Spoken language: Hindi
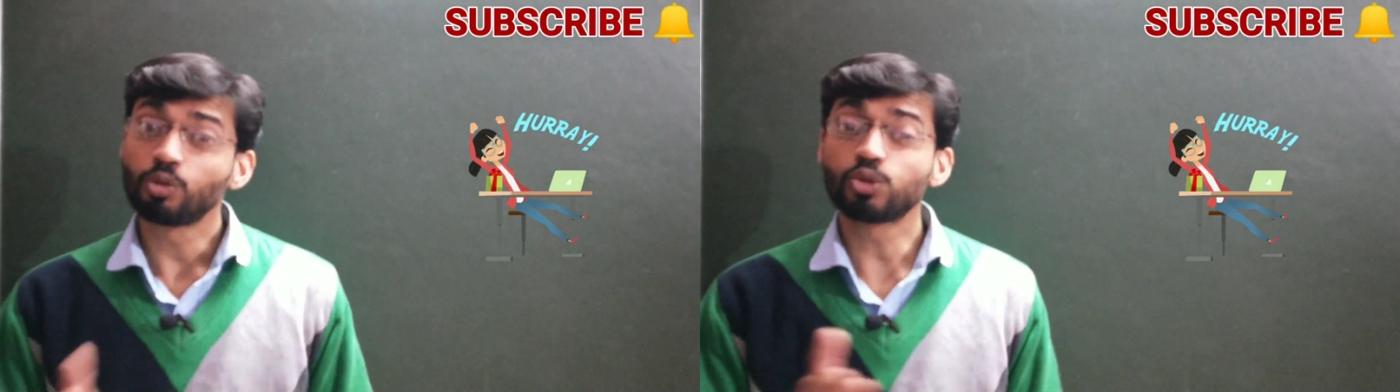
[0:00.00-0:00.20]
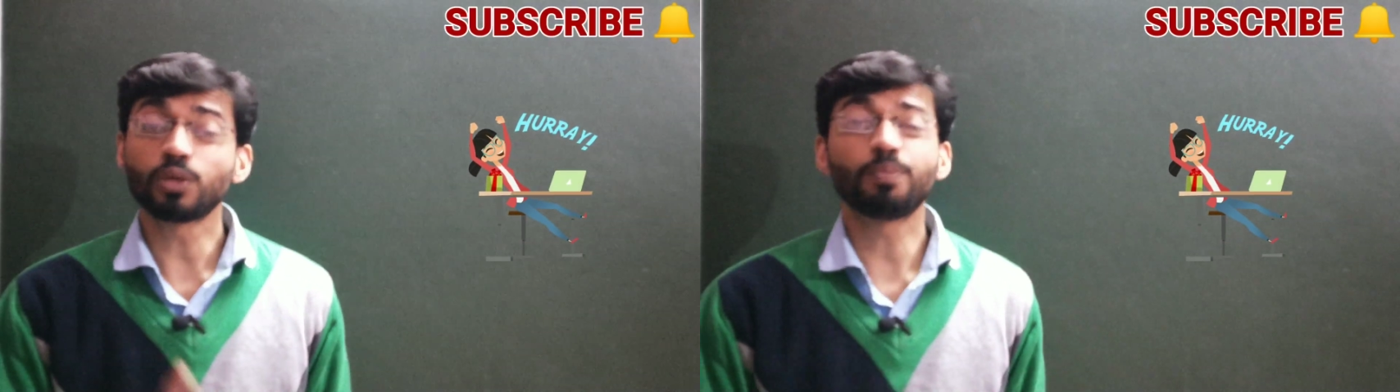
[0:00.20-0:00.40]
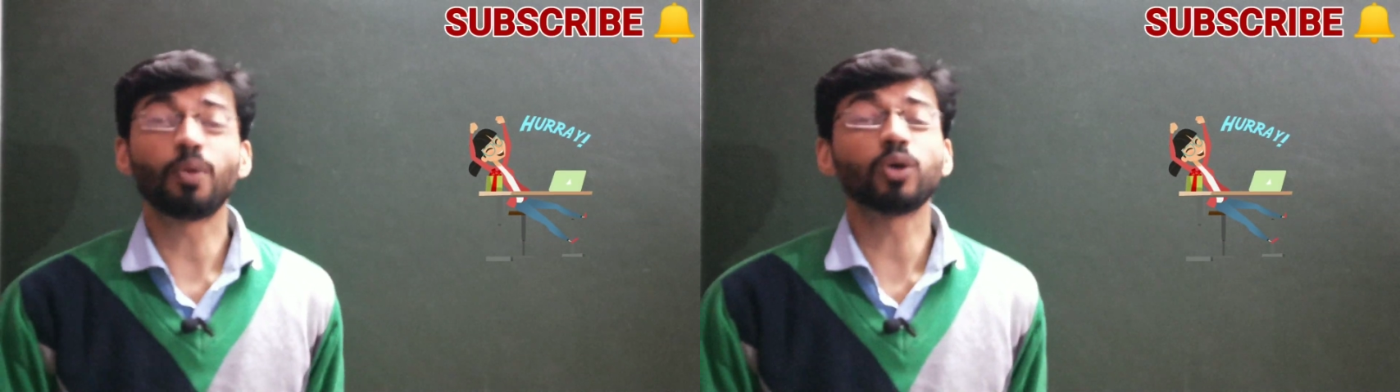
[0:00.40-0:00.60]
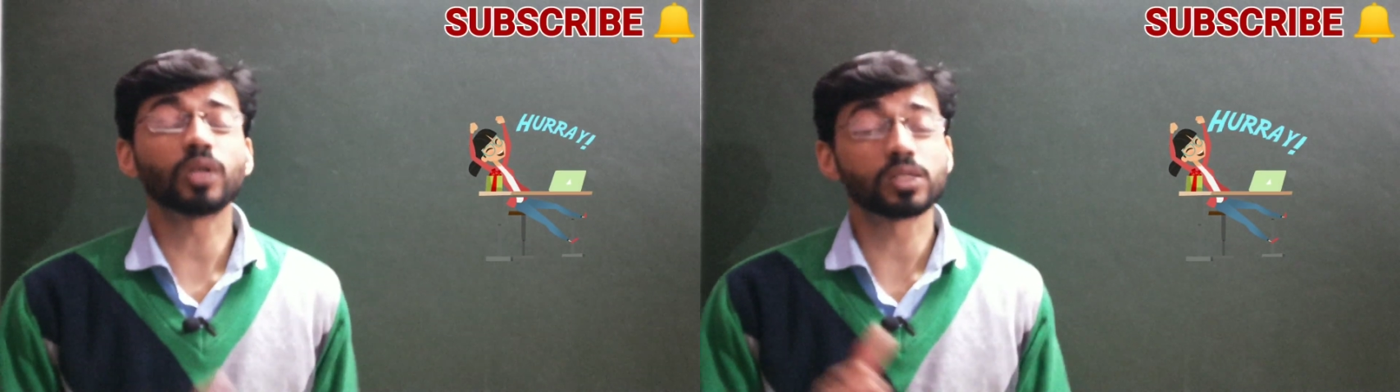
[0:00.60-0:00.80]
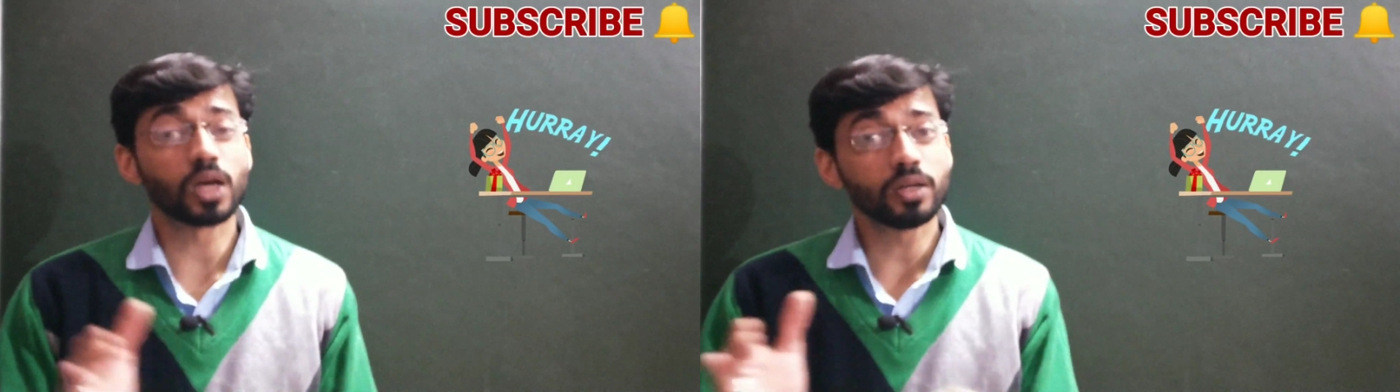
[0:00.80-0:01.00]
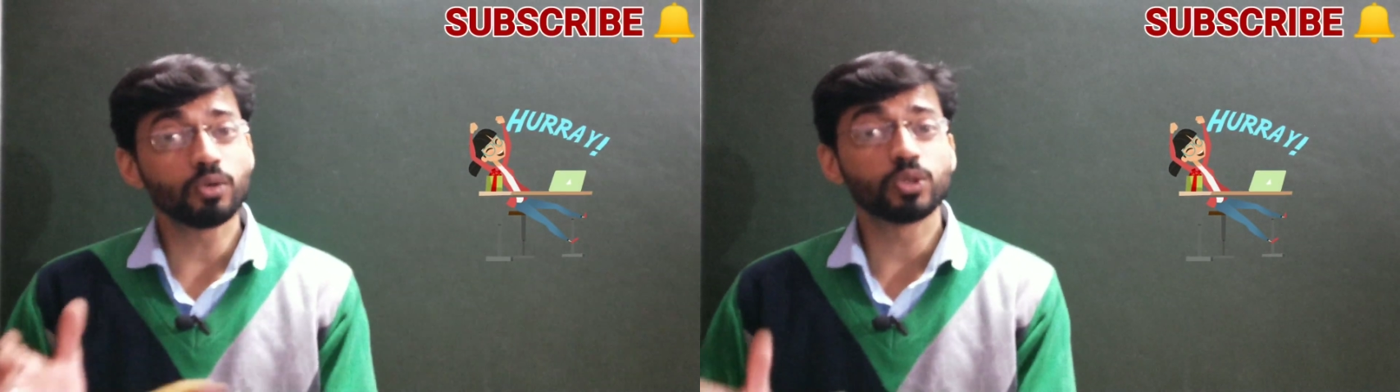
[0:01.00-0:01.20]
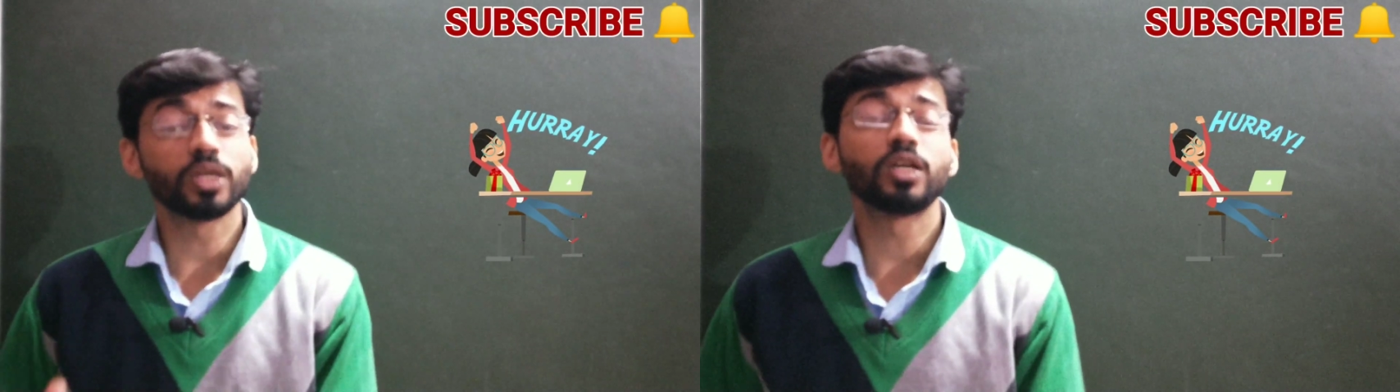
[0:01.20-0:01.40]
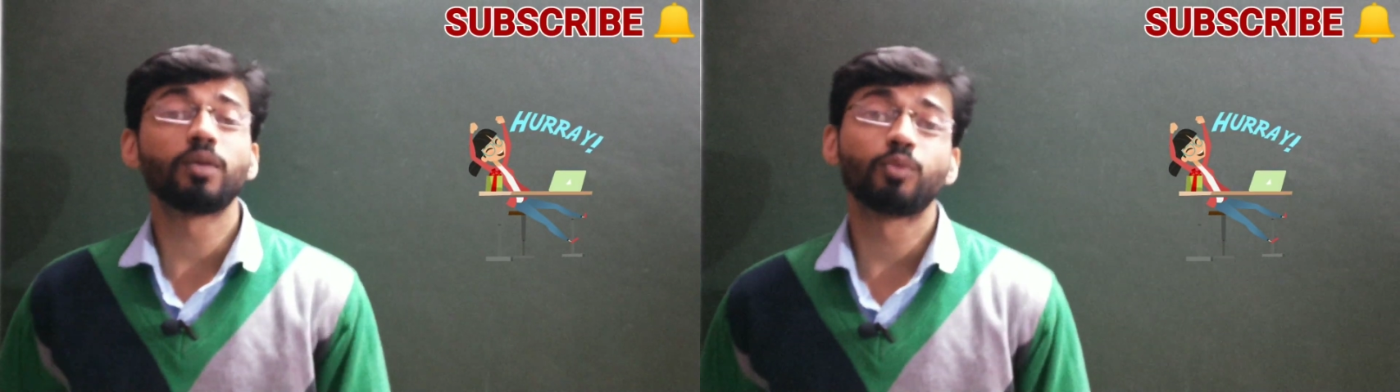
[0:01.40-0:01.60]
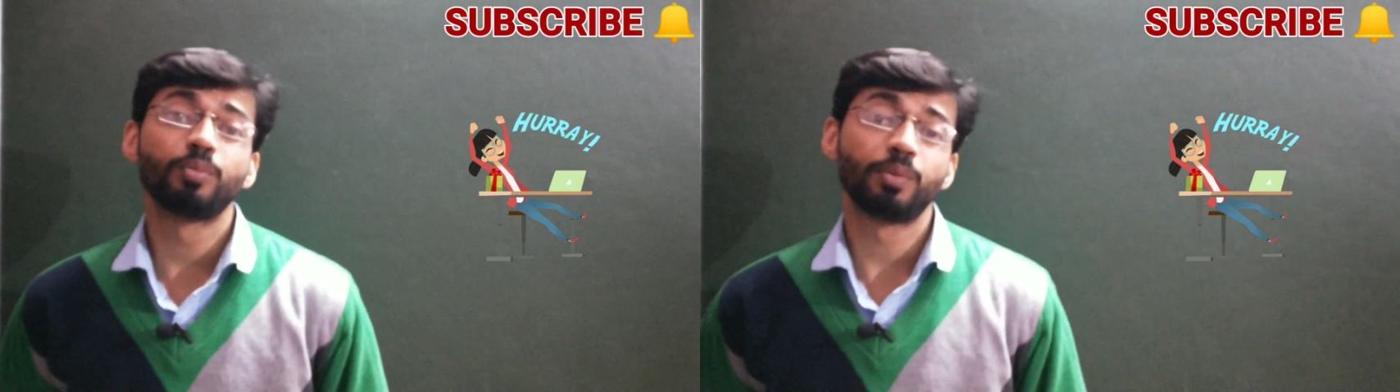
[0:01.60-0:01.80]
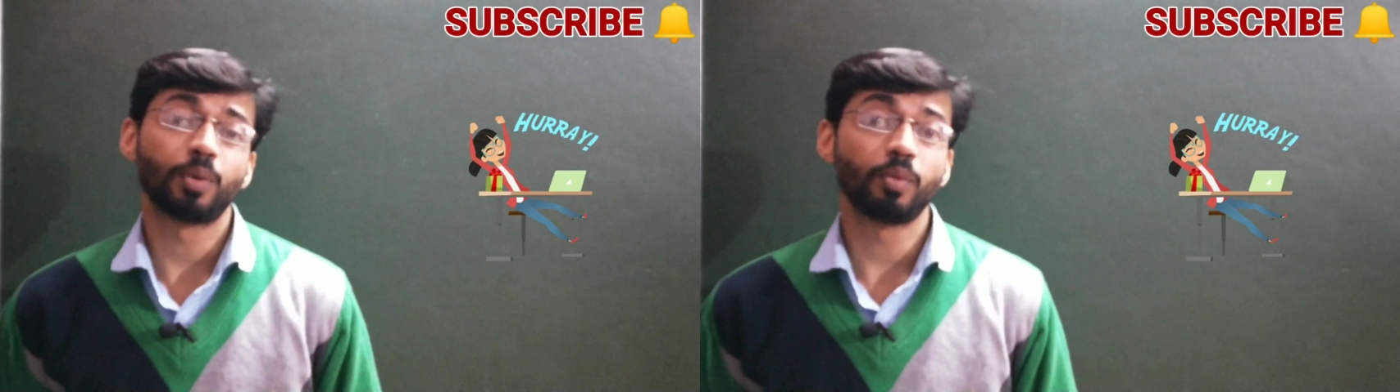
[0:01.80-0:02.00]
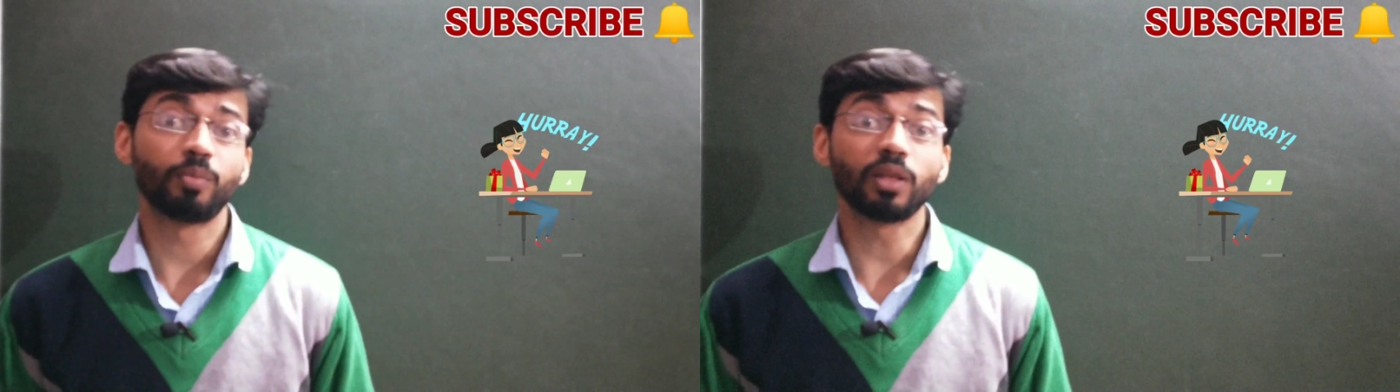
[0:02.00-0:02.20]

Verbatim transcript: तो इससे बहुत आसानी हो जाएगी आपको पेपर में